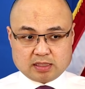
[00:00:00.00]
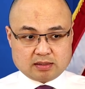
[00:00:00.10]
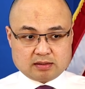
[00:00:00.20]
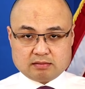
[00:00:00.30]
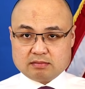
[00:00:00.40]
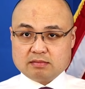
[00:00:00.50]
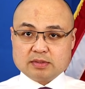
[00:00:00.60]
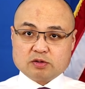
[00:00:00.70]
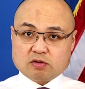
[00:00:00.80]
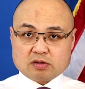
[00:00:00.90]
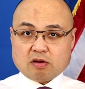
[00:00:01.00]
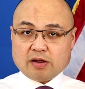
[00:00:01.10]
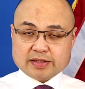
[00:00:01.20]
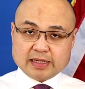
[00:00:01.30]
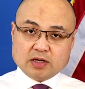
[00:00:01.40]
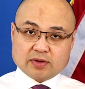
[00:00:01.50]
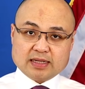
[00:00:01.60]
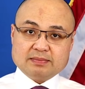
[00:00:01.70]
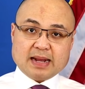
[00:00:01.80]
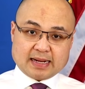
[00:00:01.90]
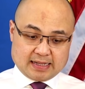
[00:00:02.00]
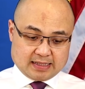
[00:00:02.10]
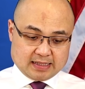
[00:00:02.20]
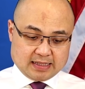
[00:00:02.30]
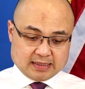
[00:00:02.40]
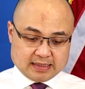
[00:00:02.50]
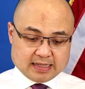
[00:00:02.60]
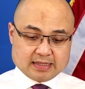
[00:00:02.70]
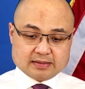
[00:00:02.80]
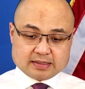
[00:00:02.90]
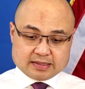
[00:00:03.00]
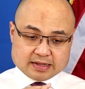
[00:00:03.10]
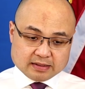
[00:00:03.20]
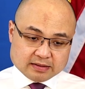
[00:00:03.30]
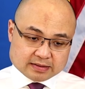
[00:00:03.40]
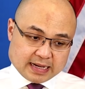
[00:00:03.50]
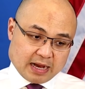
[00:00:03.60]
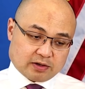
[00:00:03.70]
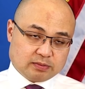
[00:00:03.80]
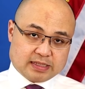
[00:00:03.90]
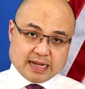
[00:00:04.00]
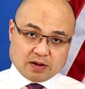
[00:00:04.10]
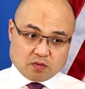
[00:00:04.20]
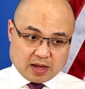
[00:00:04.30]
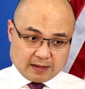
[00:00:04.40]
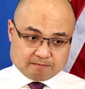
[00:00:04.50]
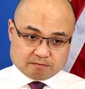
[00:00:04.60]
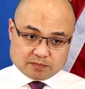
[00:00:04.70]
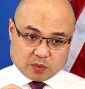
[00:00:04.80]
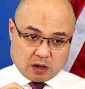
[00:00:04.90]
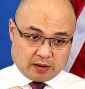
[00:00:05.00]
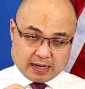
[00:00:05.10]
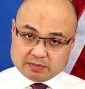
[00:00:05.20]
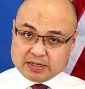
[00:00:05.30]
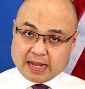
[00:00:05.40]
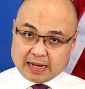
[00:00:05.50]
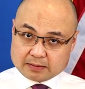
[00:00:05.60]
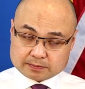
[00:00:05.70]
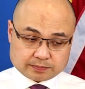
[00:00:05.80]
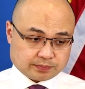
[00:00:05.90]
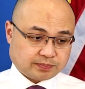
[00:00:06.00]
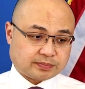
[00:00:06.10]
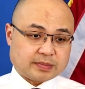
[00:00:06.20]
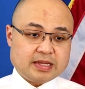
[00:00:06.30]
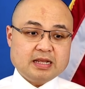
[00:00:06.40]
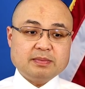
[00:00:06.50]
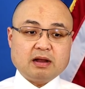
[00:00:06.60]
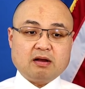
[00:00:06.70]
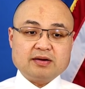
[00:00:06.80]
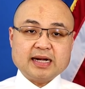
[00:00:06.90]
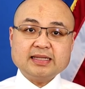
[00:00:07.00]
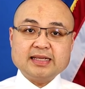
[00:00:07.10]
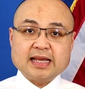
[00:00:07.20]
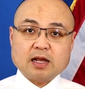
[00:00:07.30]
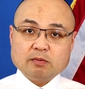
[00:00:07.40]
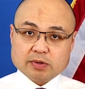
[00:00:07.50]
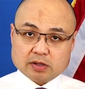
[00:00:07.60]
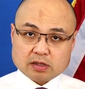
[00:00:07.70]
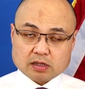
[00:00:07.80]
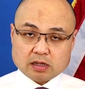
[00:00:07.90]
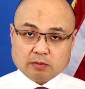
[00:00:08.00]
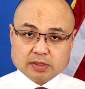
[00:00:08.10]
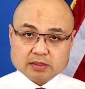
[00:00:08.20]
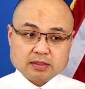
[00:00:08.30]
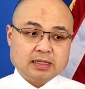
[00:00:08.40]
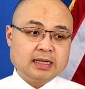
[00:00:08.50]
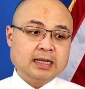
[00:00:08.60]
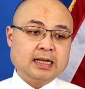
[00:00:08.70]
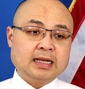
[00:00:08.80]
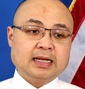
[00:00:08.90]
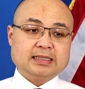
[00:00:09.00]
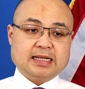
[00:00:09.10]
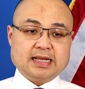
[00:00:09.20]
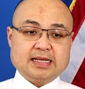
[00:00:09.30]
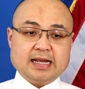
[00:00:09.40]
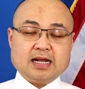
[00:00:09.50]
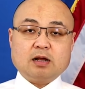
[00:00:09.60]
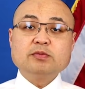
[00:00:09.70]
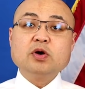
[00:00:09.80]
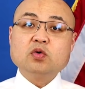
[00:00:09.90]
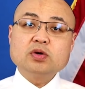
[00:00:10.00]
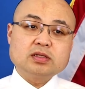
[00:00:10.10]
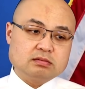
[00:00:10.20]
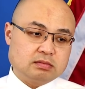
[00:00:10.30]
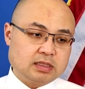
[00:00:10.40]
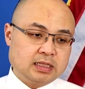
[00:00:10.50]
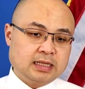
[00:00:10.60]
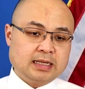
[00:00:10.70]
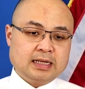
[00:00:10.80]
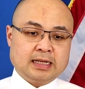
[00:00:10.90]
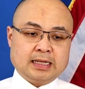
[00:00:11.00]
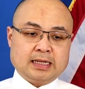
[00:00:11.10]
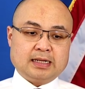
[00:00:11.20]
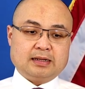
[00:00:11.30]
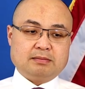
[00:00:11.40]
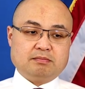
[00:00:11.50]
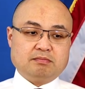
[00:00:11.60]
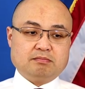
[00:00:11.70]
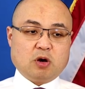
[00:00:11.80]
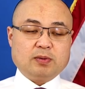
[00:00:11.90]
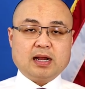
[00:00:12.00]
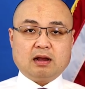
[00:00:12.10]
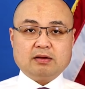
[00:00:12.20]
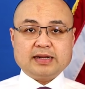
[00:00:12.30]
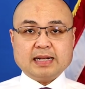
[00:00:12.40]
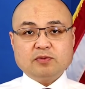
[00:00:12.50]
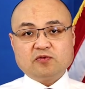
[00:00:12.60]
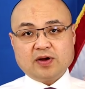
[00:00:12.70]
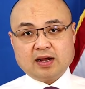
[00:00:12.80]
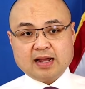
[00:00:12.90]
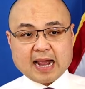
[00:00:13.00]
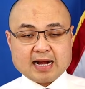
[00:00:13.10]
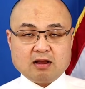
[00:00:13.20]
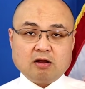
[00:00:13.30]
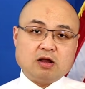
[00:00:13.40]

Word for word: uh, có, có những cái luật liên bang này thì những người nào trong thời gian qua họ đang mướn nhà nhưng mà họ trả tiền nhà không không được thì hay là không đủ đó à, một là họ trả một phần hai là